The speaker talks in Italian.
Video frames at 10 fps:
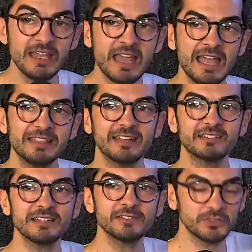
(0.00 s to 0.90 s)
È
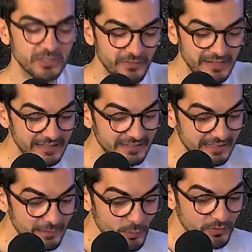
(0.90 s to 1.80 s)
interessante osservare anche che
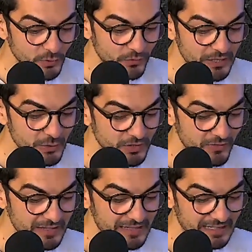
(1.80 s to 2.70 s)
in questo video si
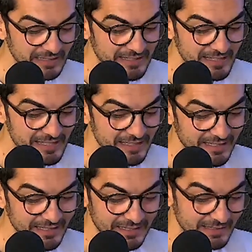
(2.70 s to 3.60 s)
vede anche
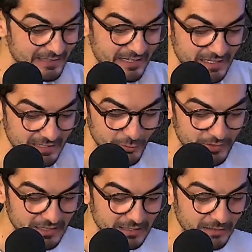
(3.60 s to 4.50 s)
eh, di,
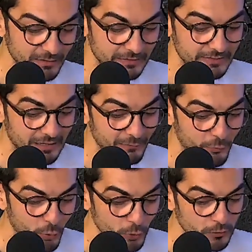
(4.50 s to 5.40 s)
così al, al,
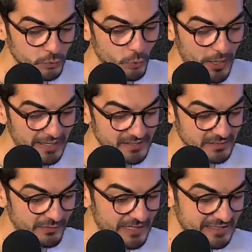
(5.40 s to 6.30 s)
volo il suo ex
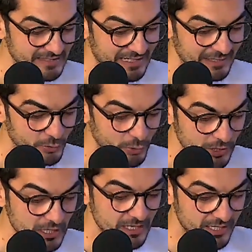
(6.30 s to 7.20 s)
fidanzato
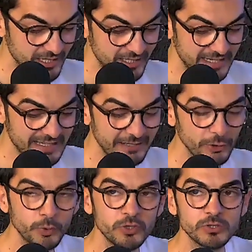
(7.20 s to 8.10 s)
eh, Riccardo
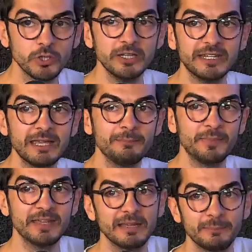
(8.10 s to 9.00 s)
Pozzoli che
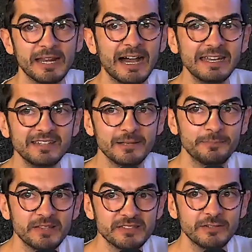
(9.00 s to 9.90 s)
per, per, anni si è
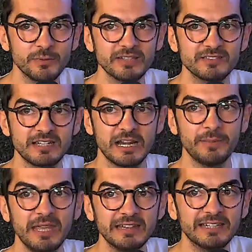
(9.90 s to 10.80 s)
pensato essere la
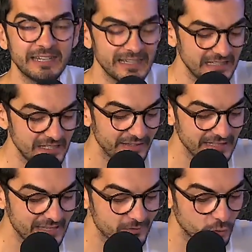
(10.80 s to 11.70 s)
mente creativa
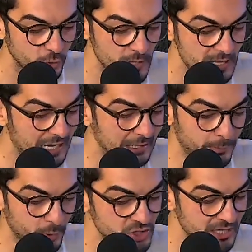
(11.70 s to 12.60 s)
dietro al
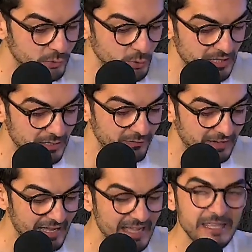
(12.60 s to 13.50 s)
progetto Chiara
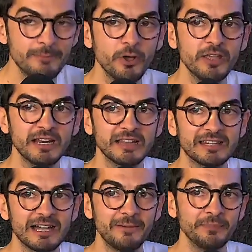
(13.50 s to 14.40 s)
Ferragni, poi in
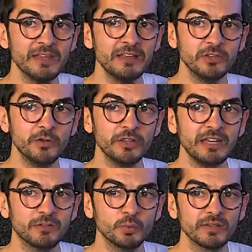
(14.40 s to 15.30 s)
realtà devo
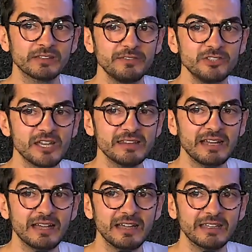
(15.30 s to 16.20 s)
dire su questa
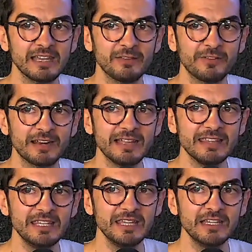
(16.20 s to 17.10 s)
vicenda Chiara
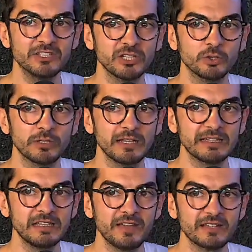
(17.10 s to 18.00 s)
Ferragni ci è
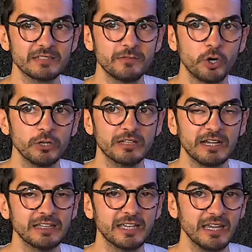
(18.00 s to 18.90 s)
tornata diverse
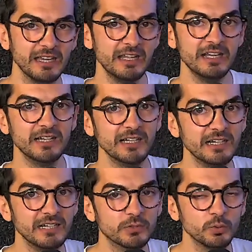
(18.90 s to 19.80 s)
volte anche
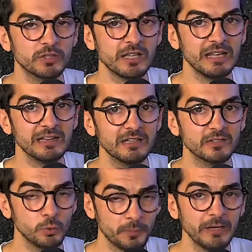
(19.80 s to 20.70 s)
eh, sul,
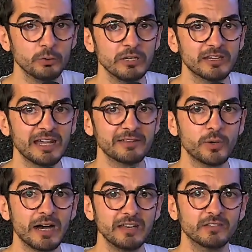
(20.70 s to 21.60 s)
al, sul palco del
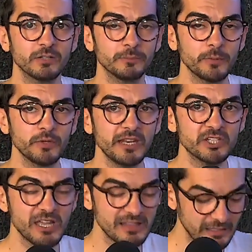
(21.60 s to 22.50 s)
teatro Aris, proprio di
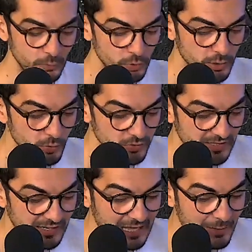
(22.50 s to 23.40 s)
recente all'ultimo
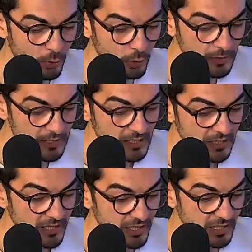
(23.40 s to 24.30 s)
Sanremo
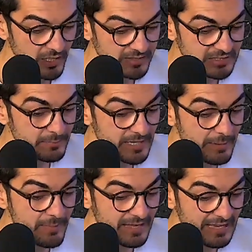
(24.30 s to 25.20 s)
eh,
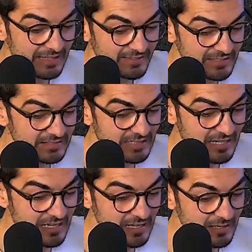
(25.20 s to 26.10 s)
sembrerebbe che la
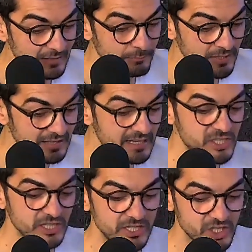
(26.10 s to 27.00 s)
stessa
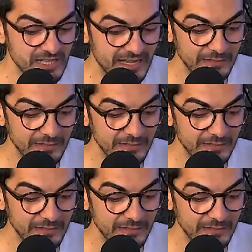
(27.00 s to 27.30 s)
imprenditrice digitale